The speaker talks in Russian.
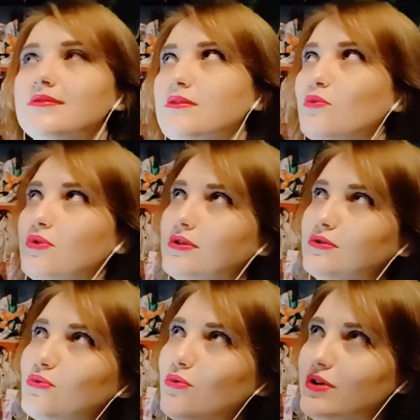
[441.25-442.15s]
какой-то
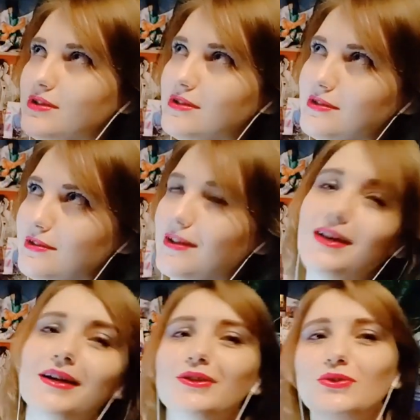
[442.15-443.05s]
другой стиль,
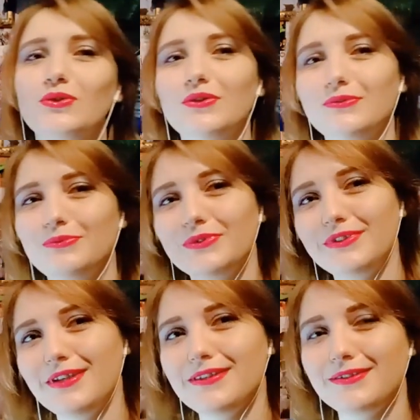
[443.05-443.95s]
то вот
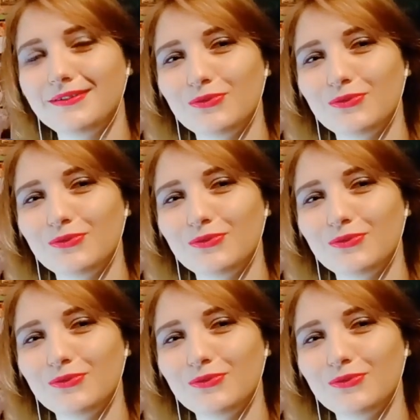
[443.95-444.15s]
есть